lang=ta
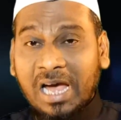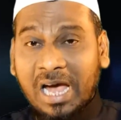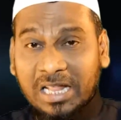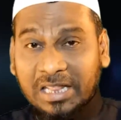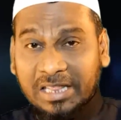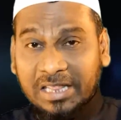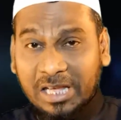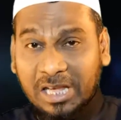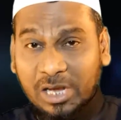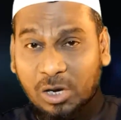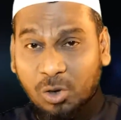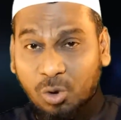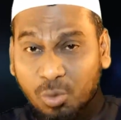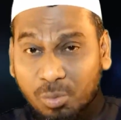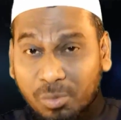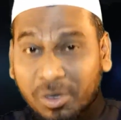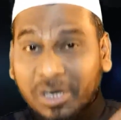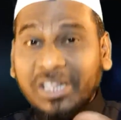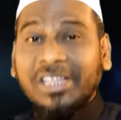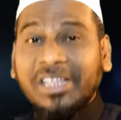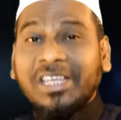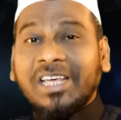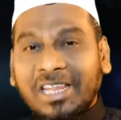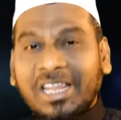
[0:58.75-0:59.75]
அந்த
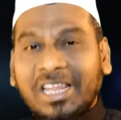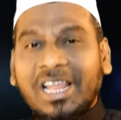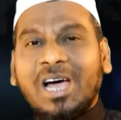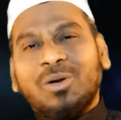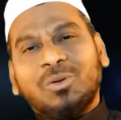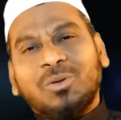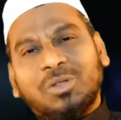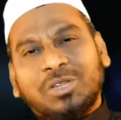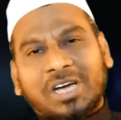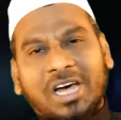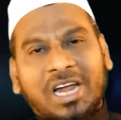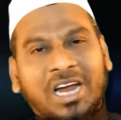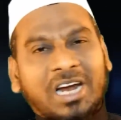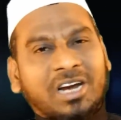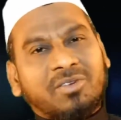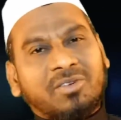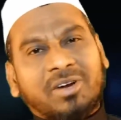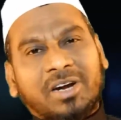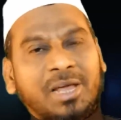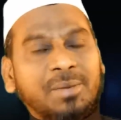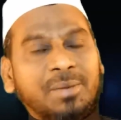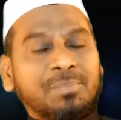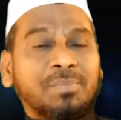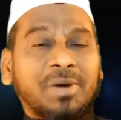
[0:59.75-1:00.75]
உமரதி அல்லாஹு
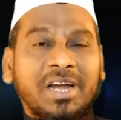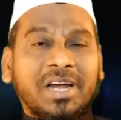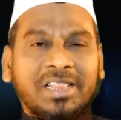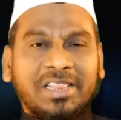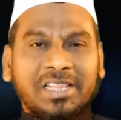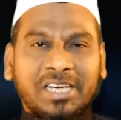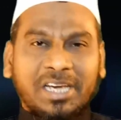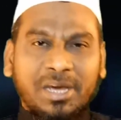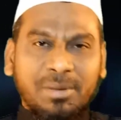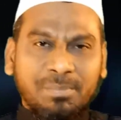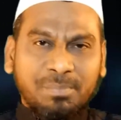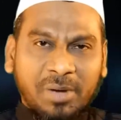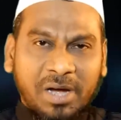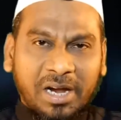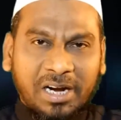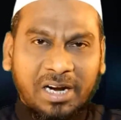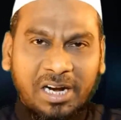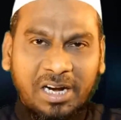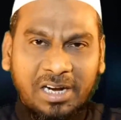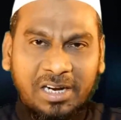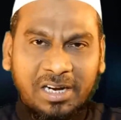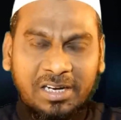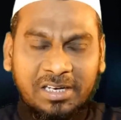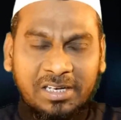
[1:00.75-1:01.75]
தாலானவர்களை பார்த்து
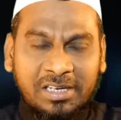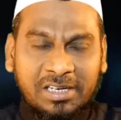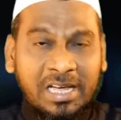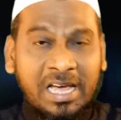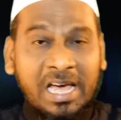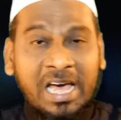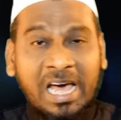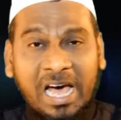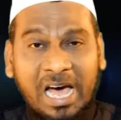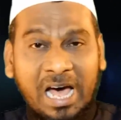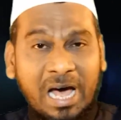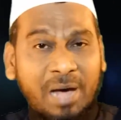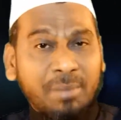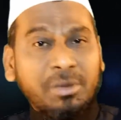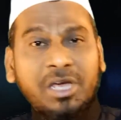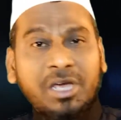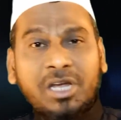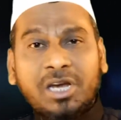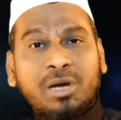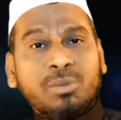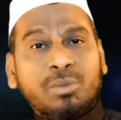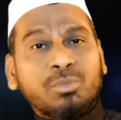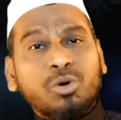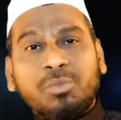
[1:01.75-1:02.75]
கேட்பார்கள்
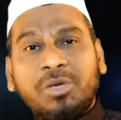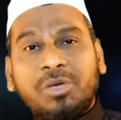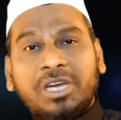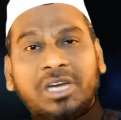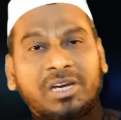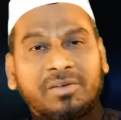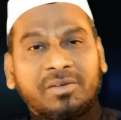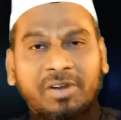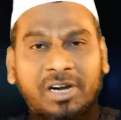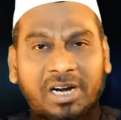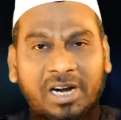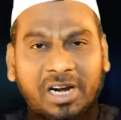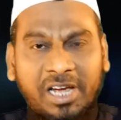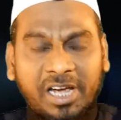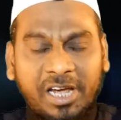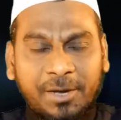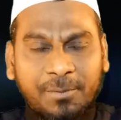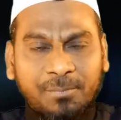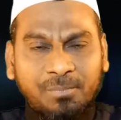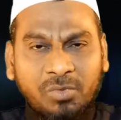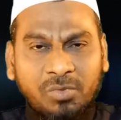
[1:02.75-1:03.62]
அமீரில் மூமினின் அவர்களே